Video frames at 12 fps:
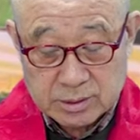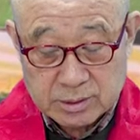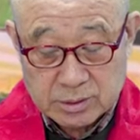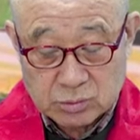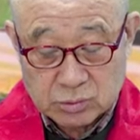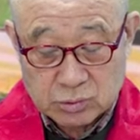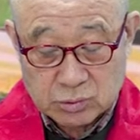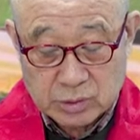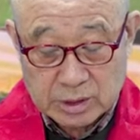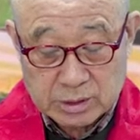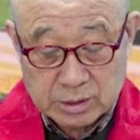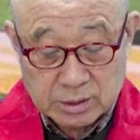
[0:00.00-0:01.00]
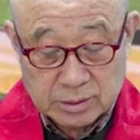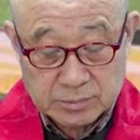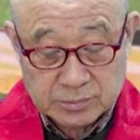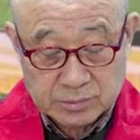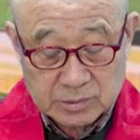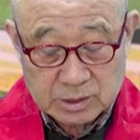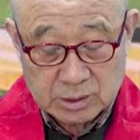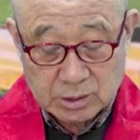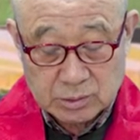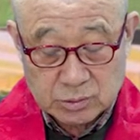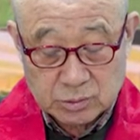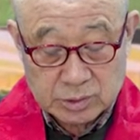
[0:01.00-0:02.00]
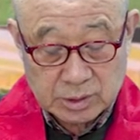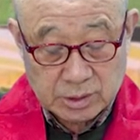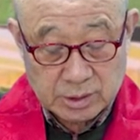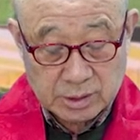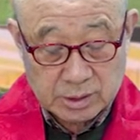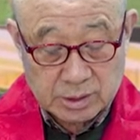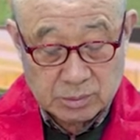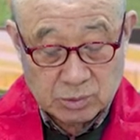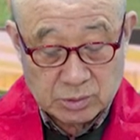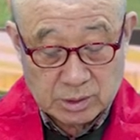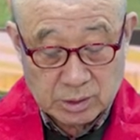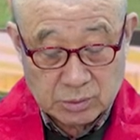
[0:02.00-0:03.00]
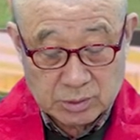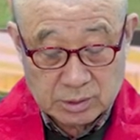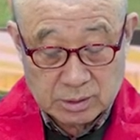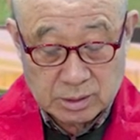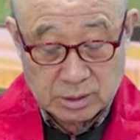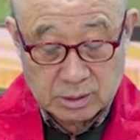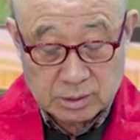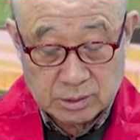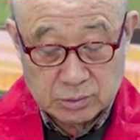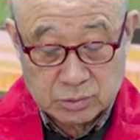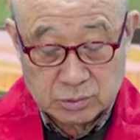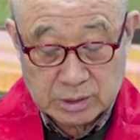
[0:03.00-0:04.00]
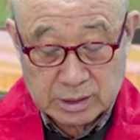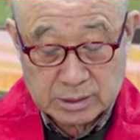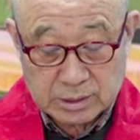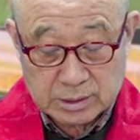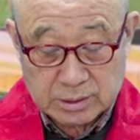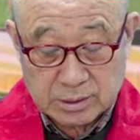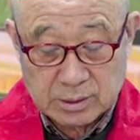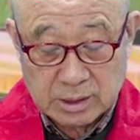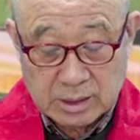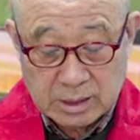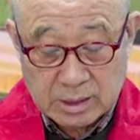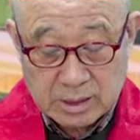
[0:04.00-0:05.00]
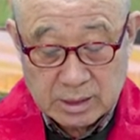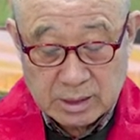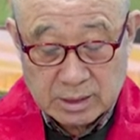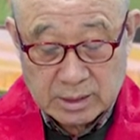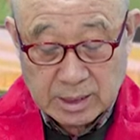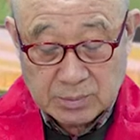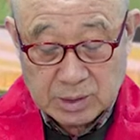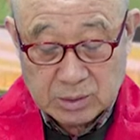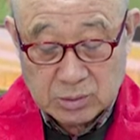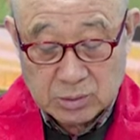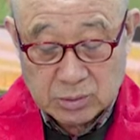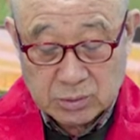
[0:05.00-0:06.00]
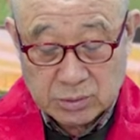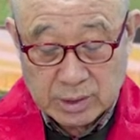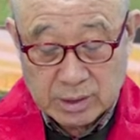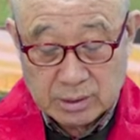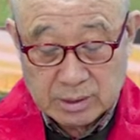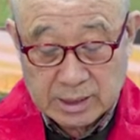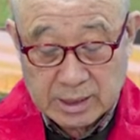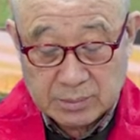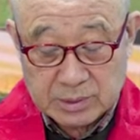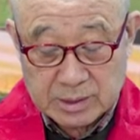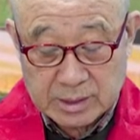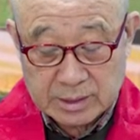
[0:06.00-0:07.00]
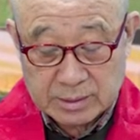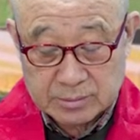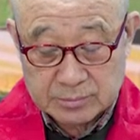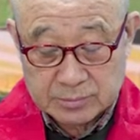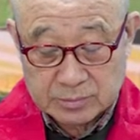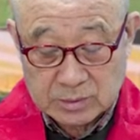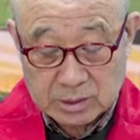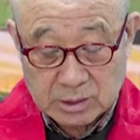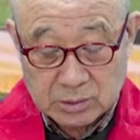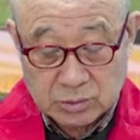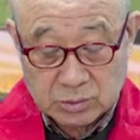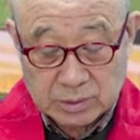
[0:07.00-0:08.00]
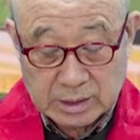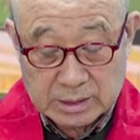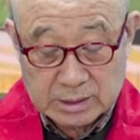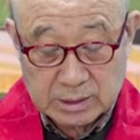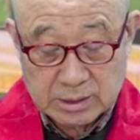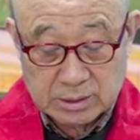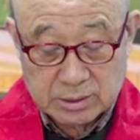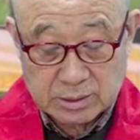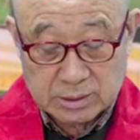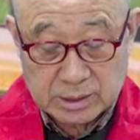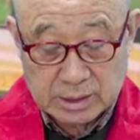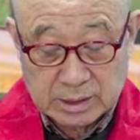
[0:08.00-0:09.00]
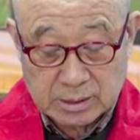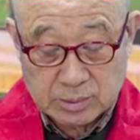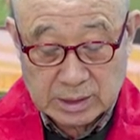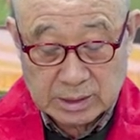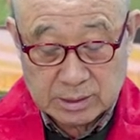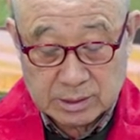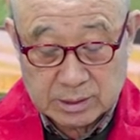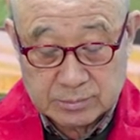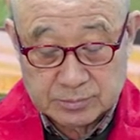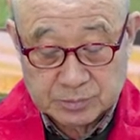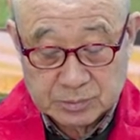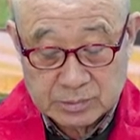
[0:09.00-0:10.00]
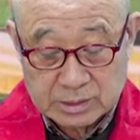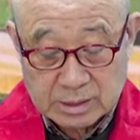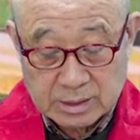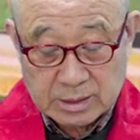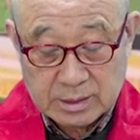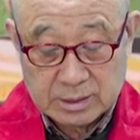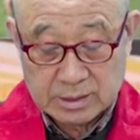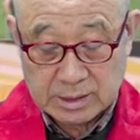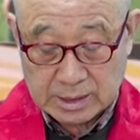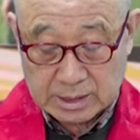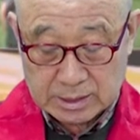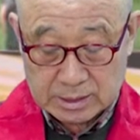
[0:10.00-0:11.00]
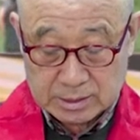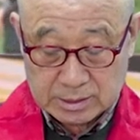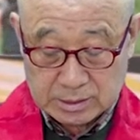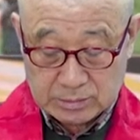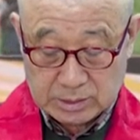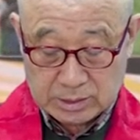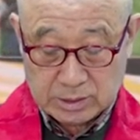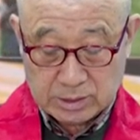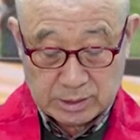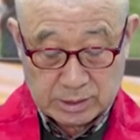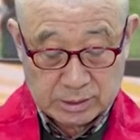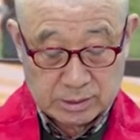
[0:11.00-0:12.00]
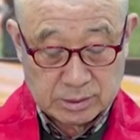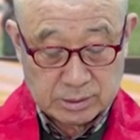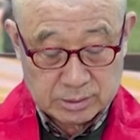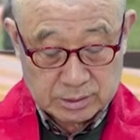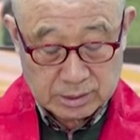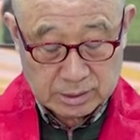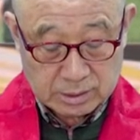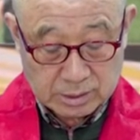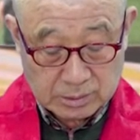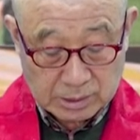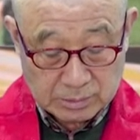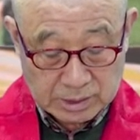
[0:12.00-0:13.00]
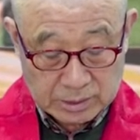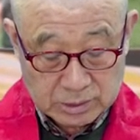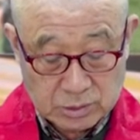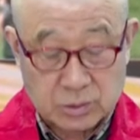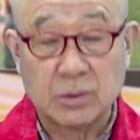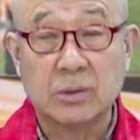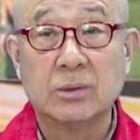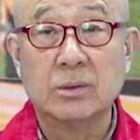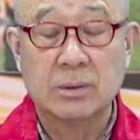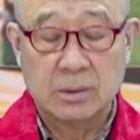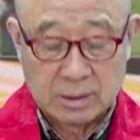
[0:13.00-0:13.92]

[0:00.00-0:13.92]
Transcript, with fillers: 이제 우주관이 건축 설계의 기본이 되고 있는데 건축 양식은 남인도의 드라비다인 건축 양식에서 영향을 받았다는 이야기는 이미 전에서 해 이제 언급한 바 있죠.